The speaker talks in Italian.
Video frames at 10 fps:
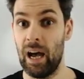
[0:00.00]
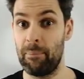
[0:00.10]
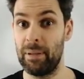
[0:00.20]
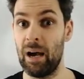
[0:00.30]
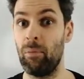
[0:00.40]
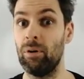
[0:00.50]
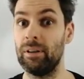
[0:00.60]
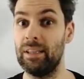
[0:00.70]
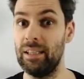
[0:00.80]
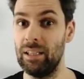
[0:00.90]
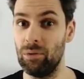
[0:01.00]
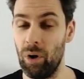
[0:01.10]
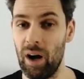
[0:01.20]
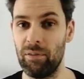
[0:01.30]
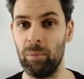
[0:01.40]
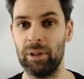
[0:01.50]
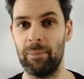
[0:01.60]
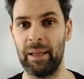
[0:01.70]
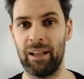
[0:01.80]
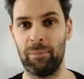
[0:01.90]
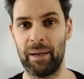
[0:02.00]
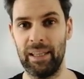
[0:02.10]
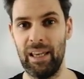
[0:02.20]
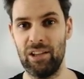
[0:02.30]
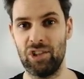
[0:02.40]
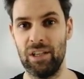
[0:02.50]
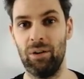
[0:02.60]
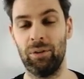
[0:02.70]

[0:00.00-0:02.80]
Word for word: Abbiamo di nuovo moltiplicato per 10,